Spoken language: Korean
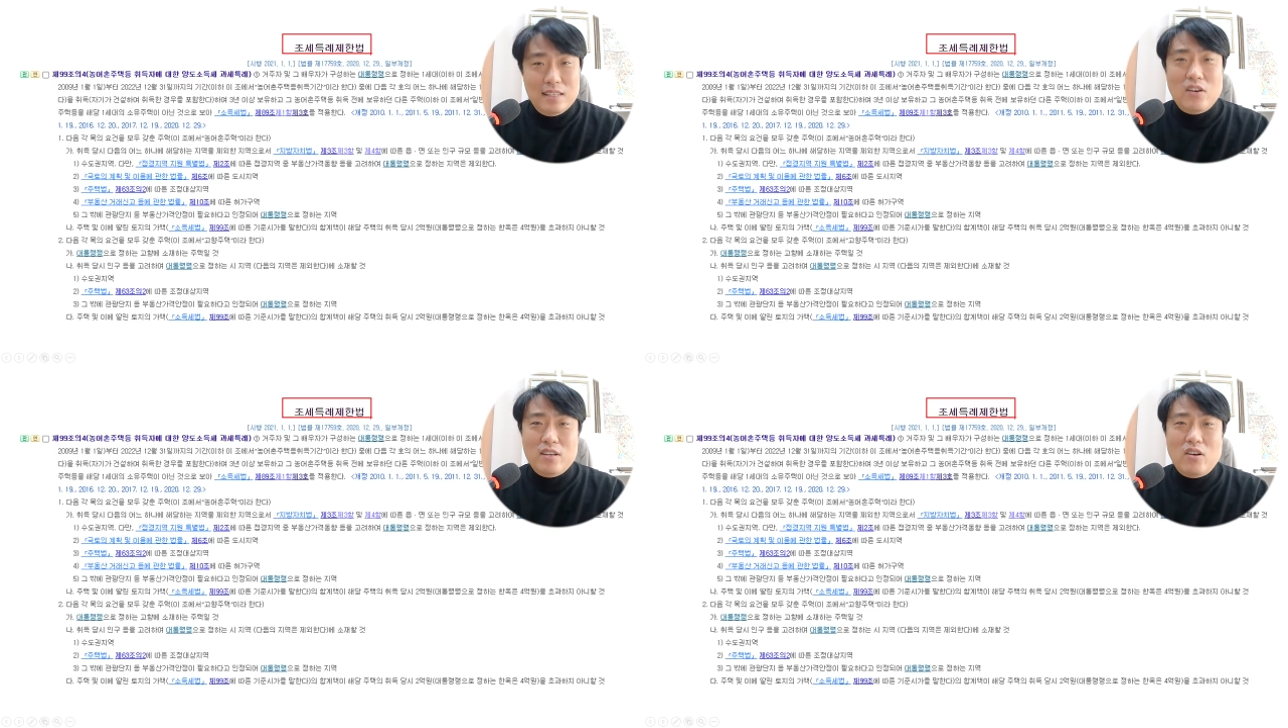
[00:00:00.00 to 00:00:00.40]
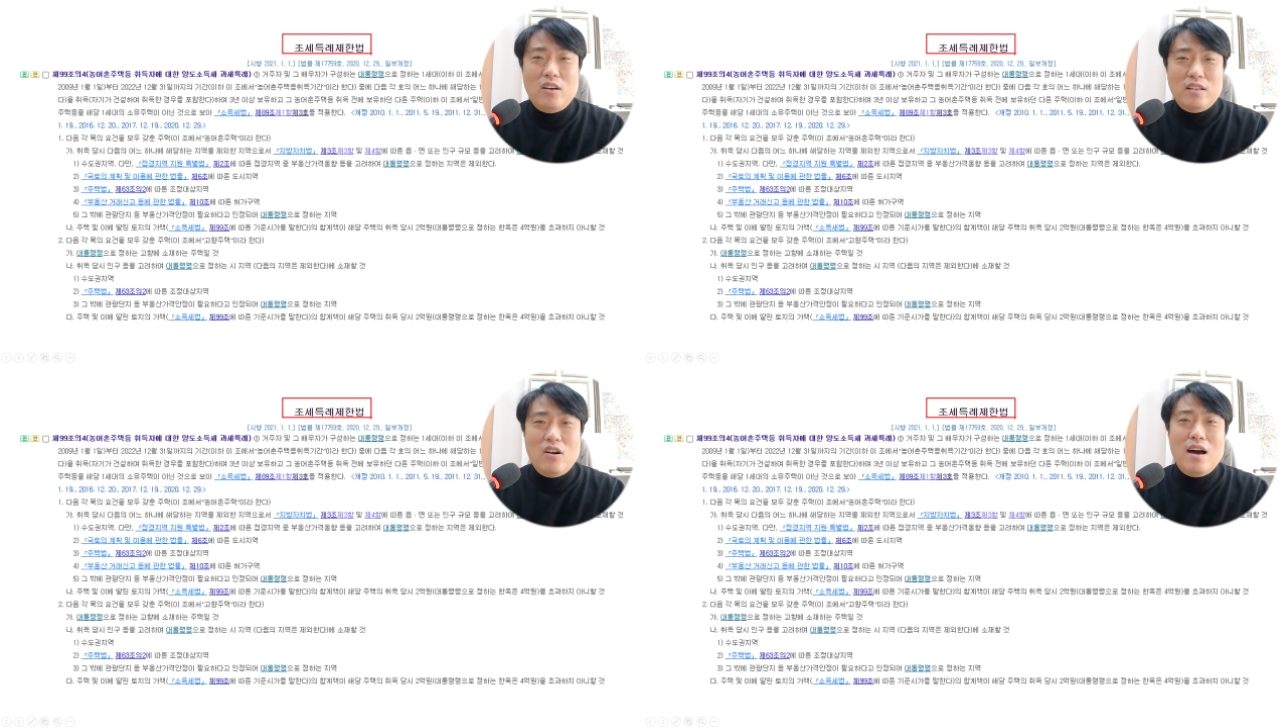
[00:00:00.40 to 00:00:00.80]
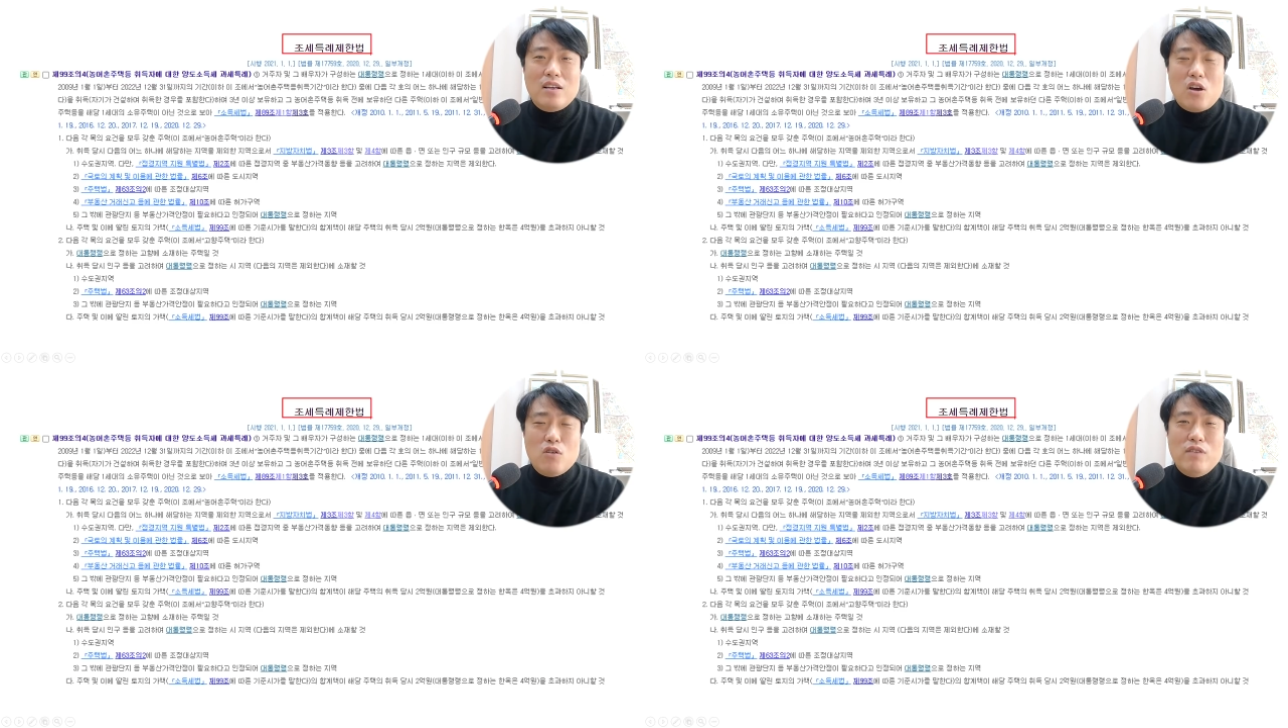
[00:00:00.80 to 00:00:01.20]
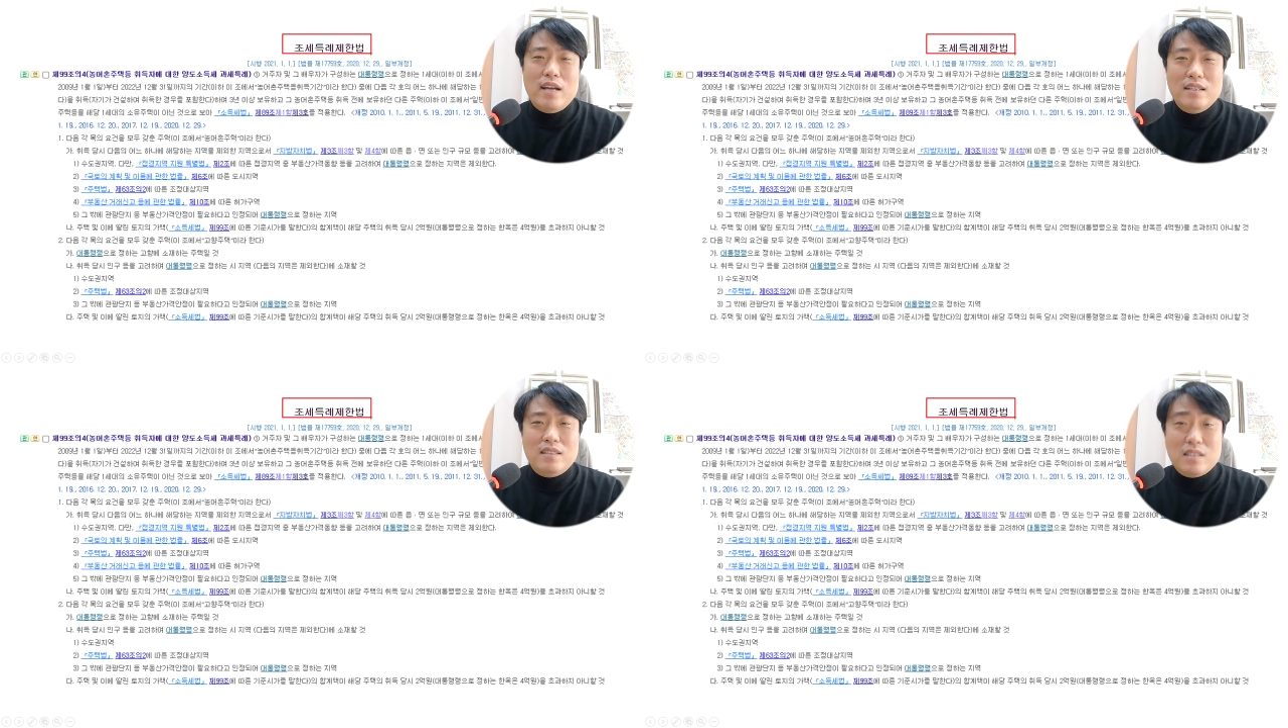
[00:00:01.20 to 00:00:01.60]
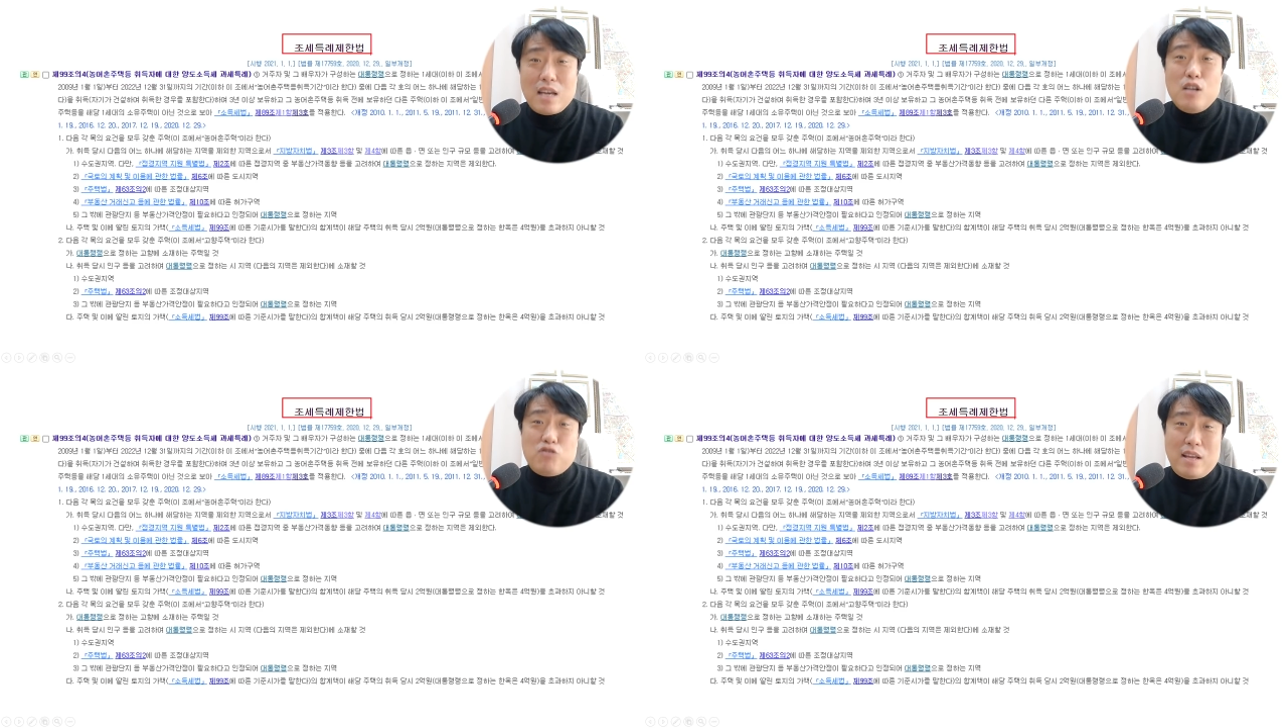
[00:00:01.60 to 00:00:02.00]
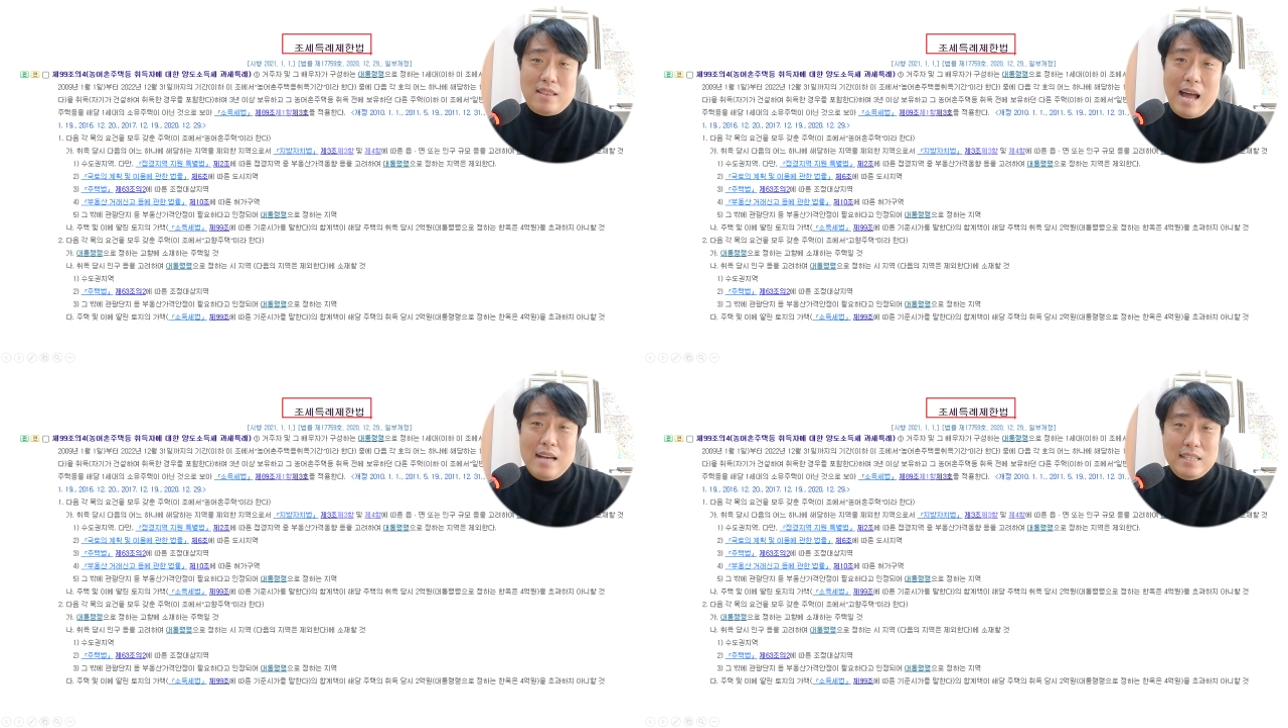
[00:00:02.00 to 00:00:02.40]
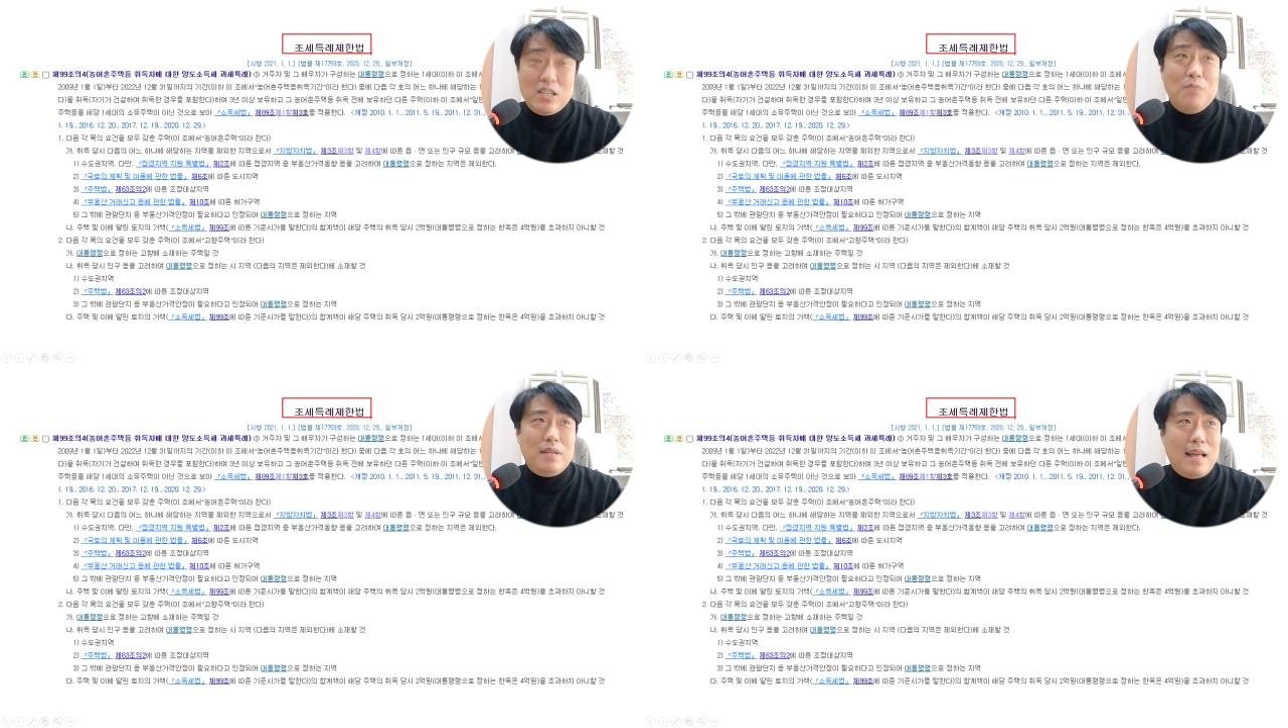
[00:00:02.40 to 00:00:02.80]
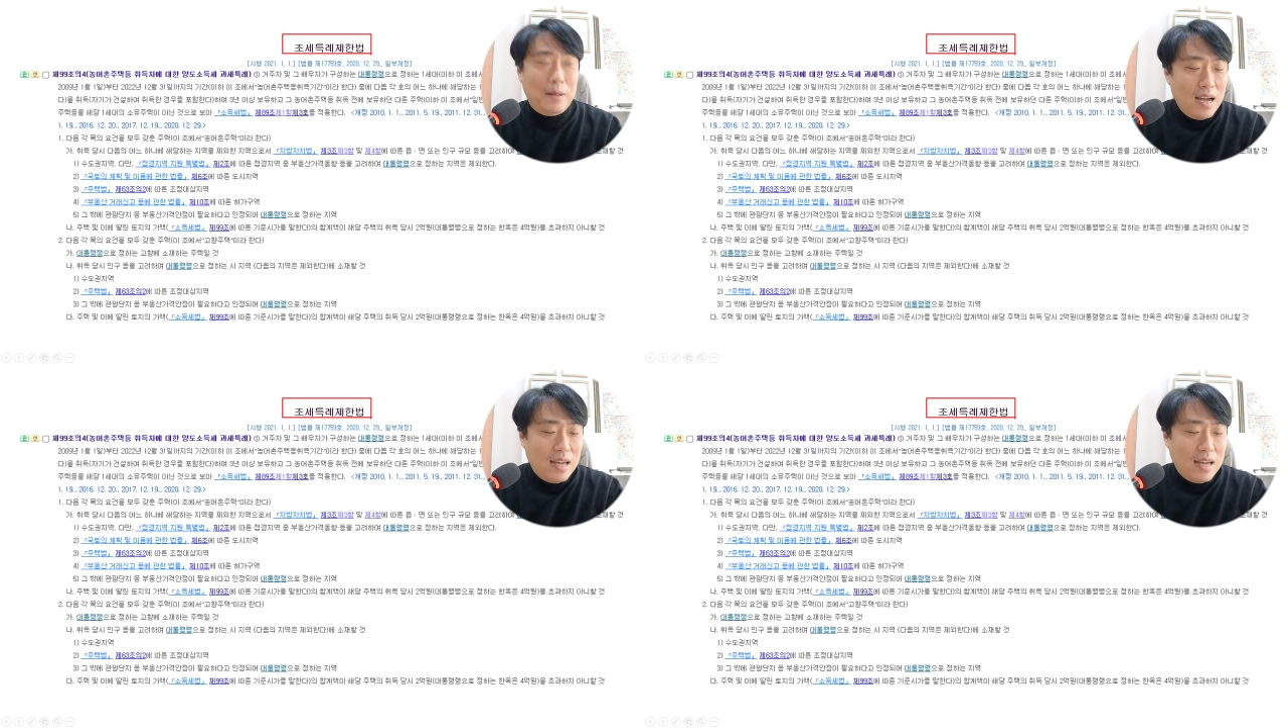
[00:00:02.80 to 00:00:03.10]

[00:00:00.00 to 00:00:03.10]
이러한 경우에는 특혜를 주겠다, 이겁니다.